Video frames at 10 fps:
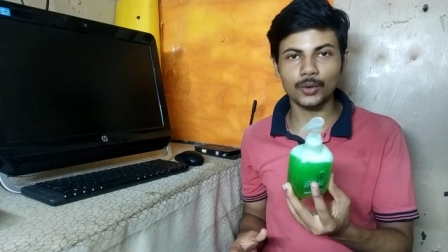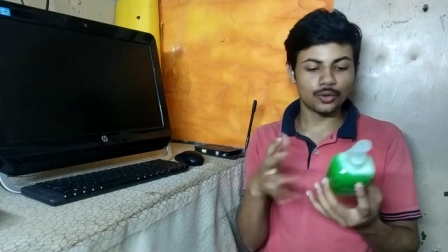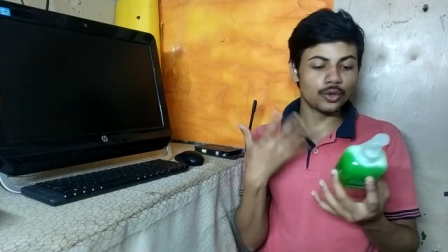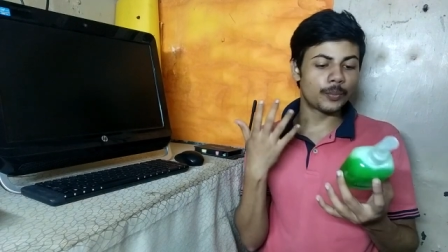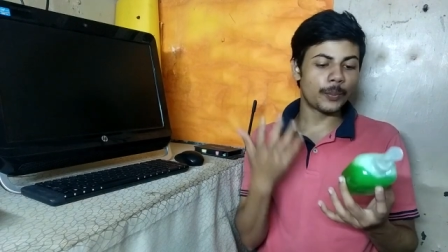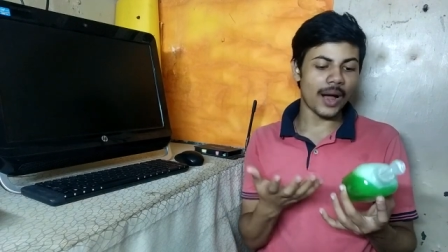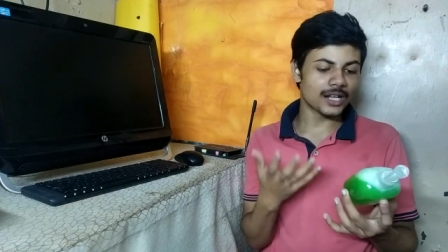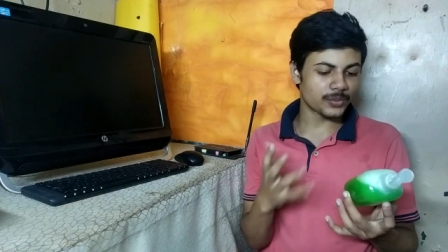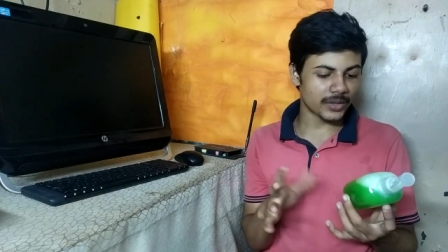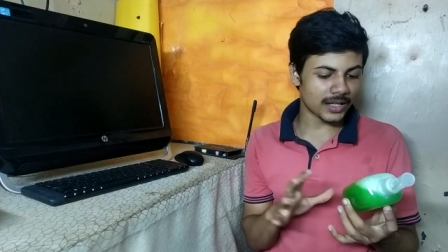तो कुल पाँच
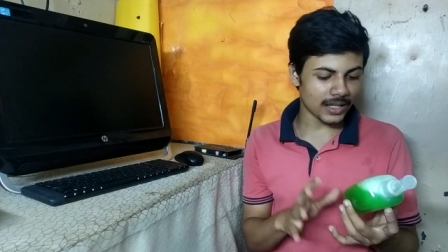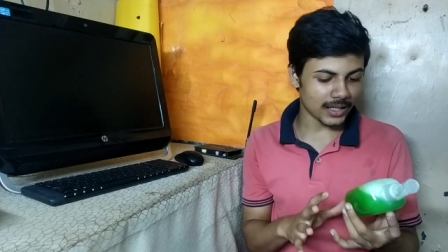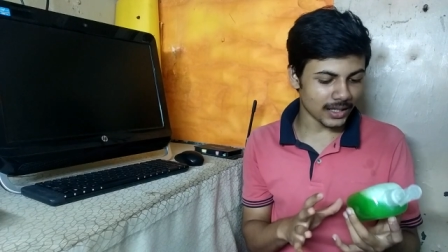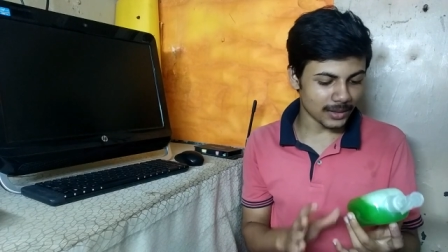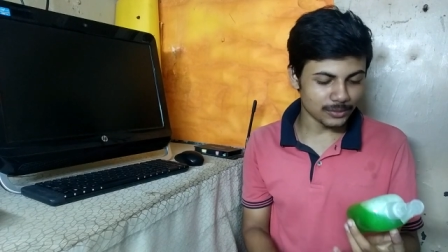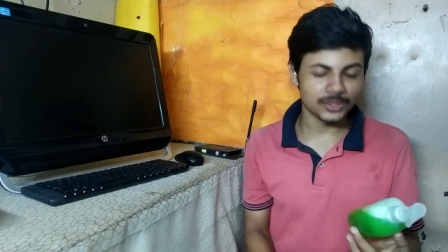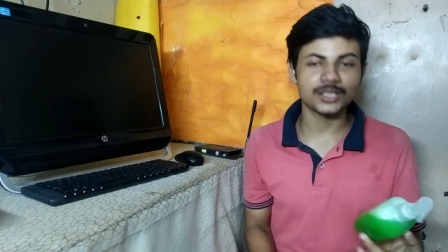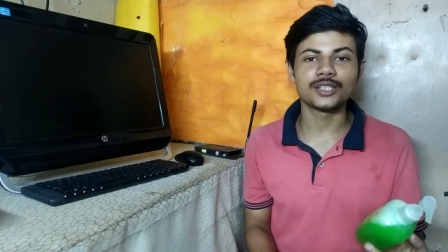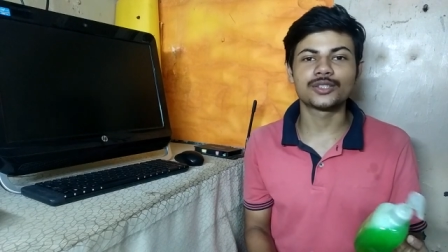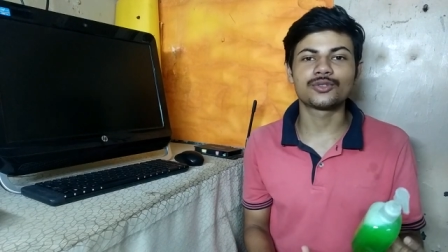मिनट लगे हैं मुझे
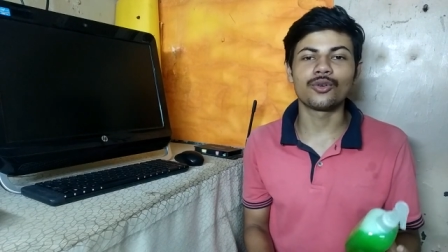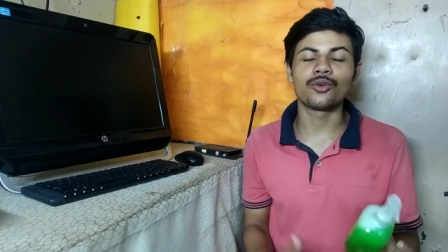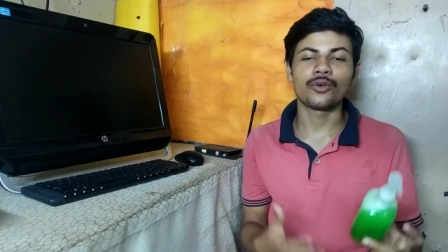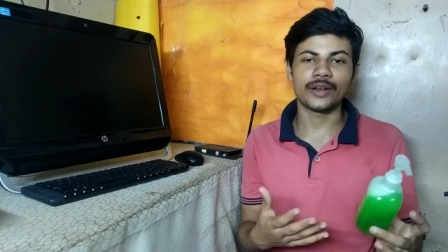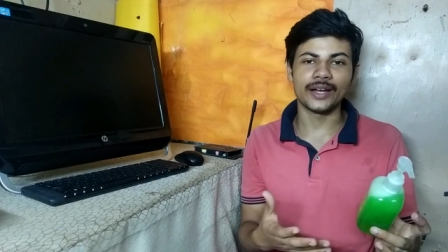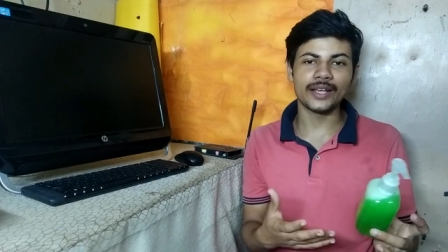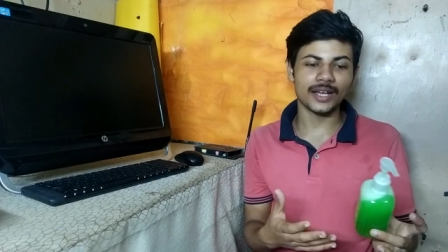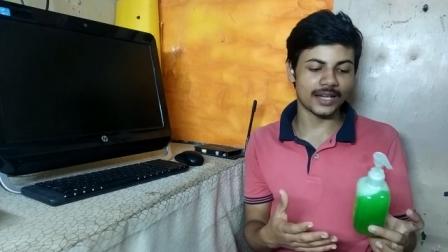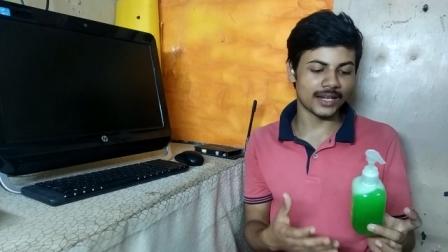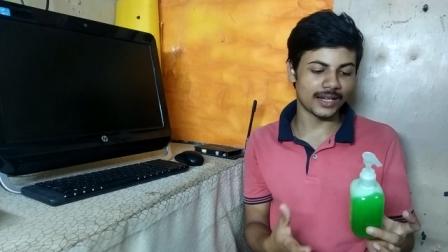इसको रेडी
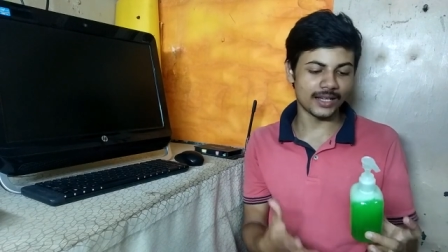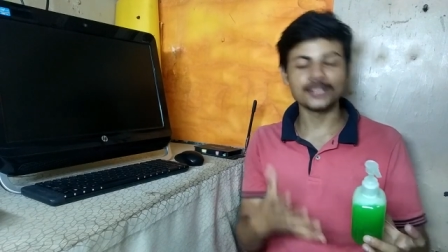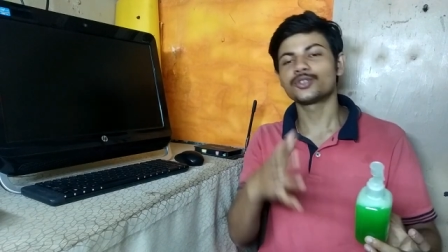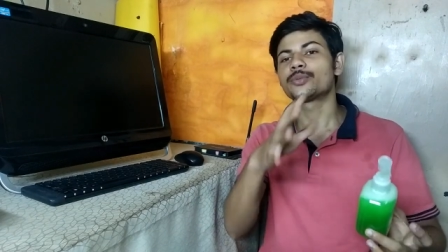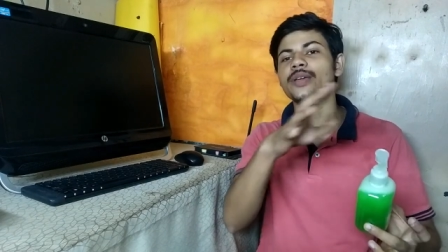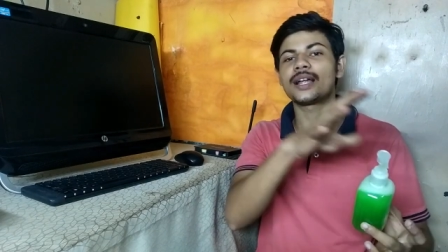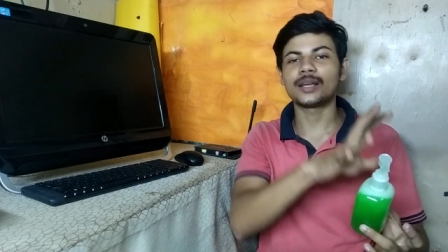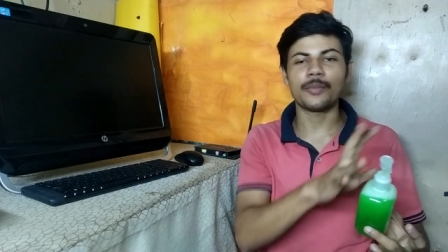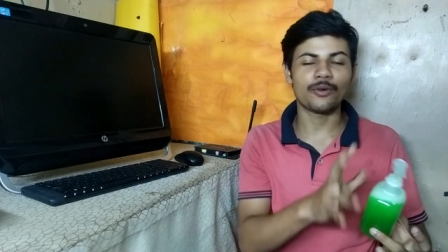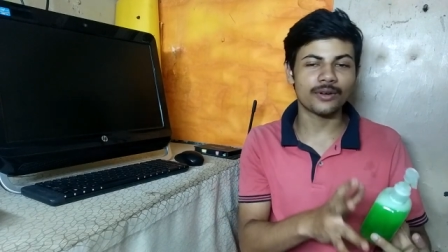करने के लिए जो भी आधा
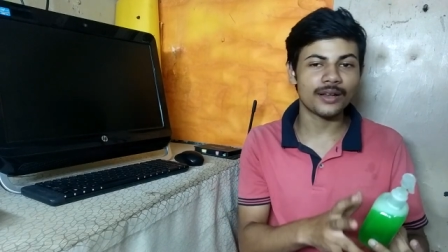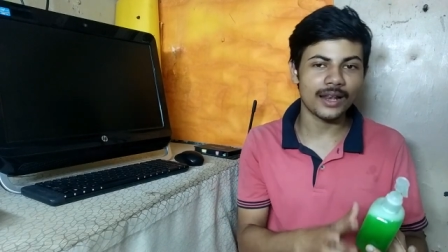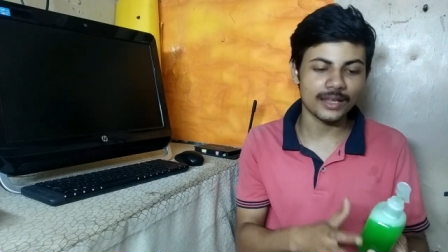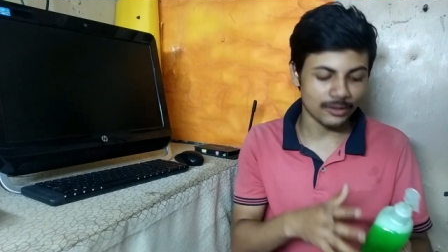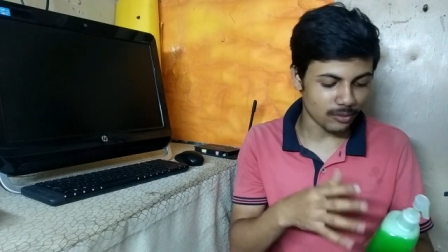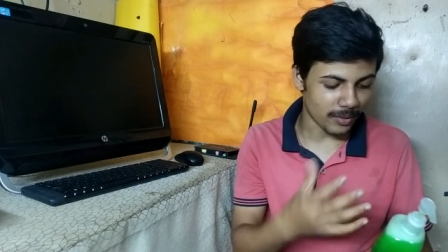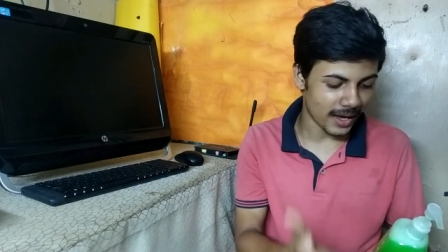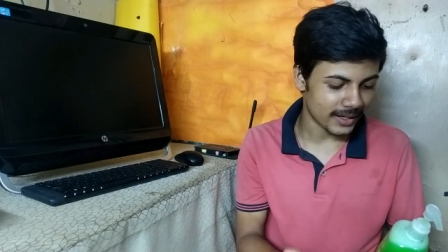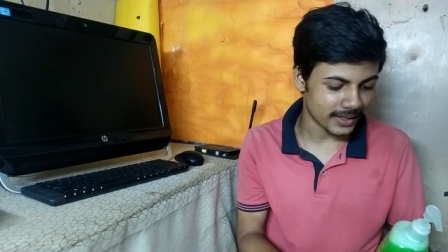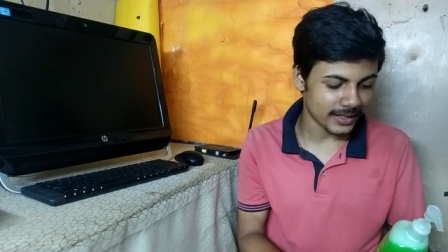पाउडर डाला था वो
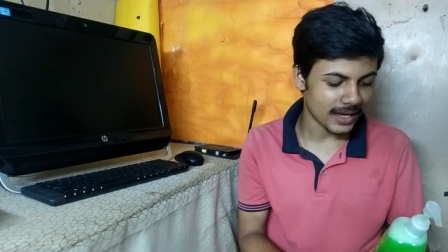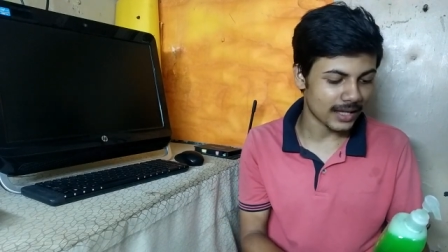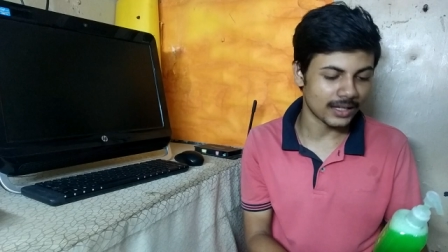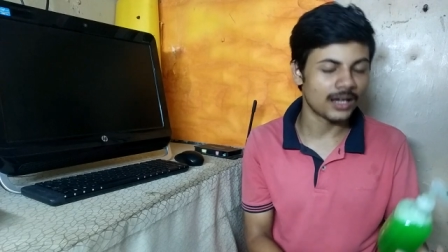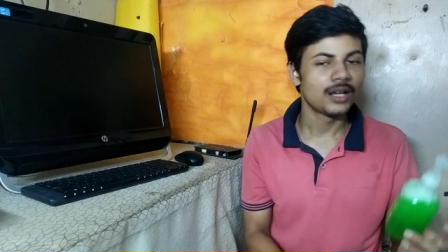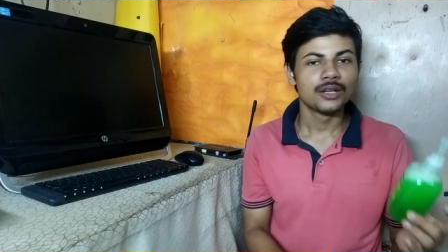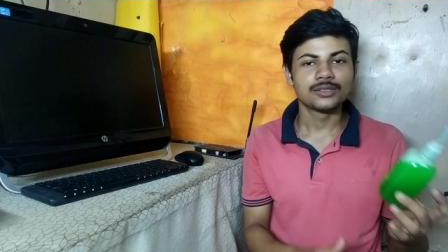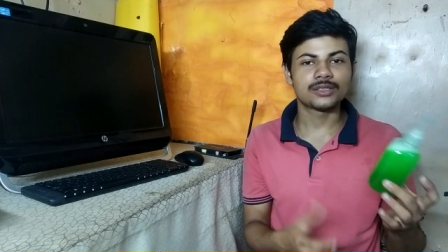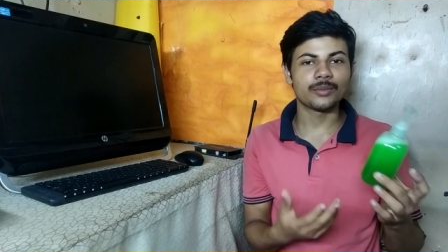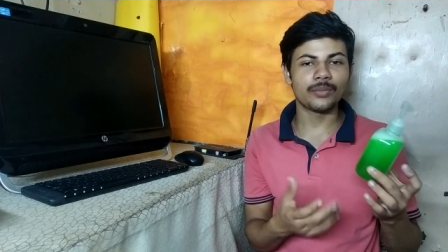बाहर गिर गया आधा
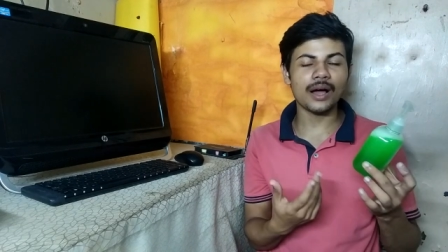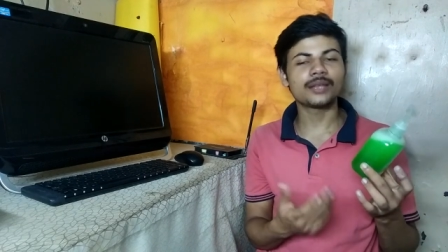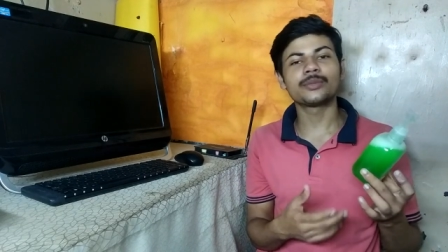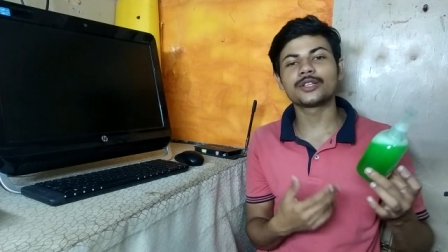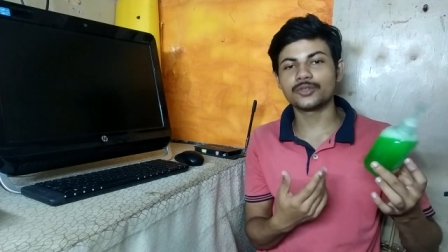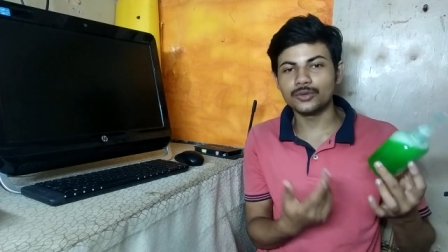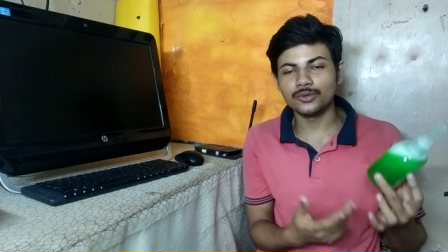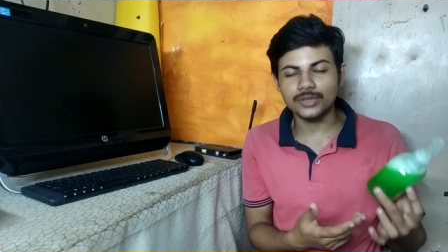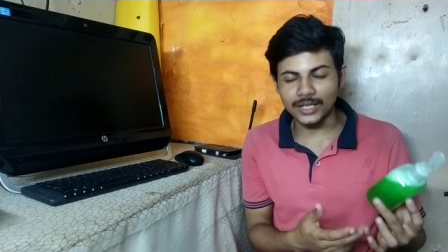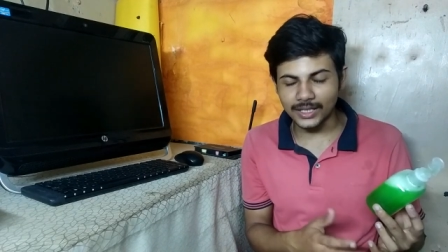उसके बाद मैंने इसको यूज़
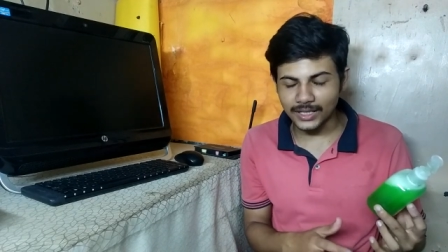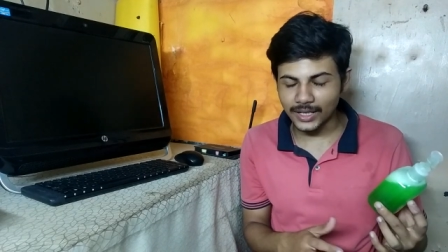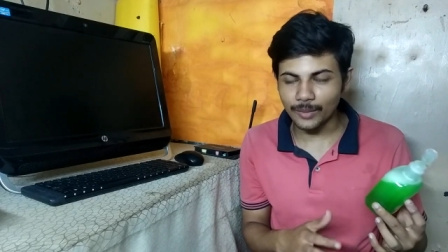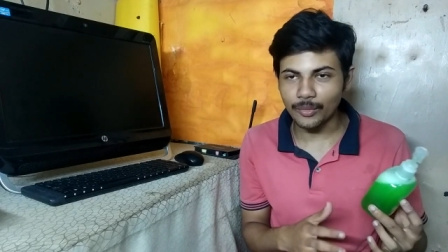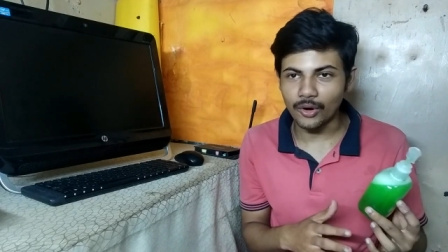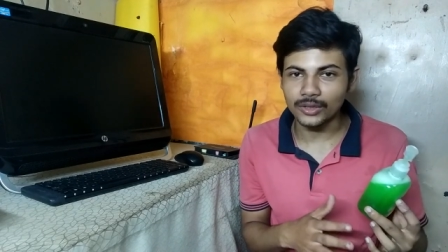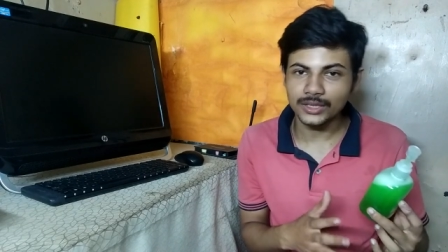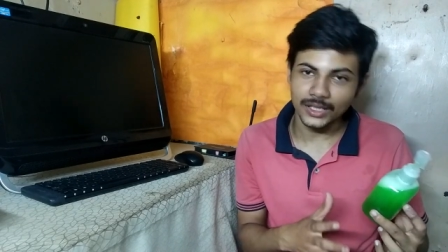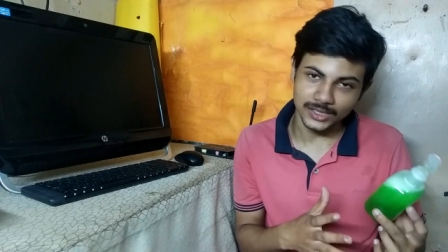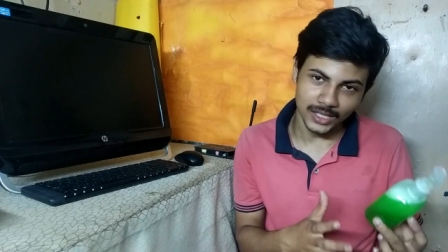करके देखा बहुत ही
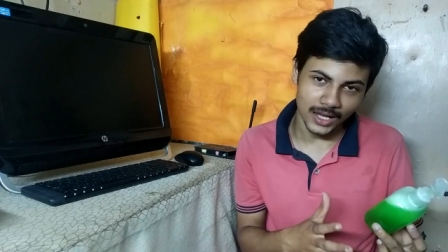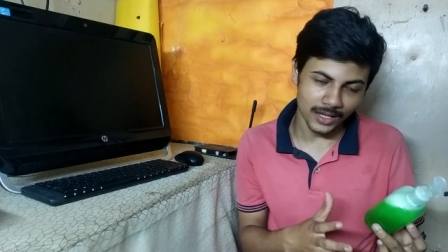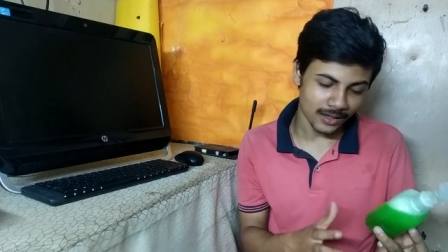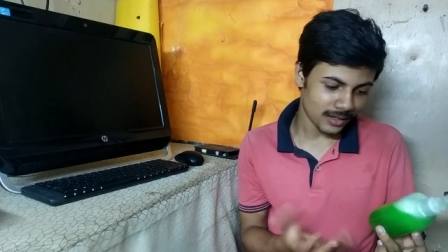अच्छा है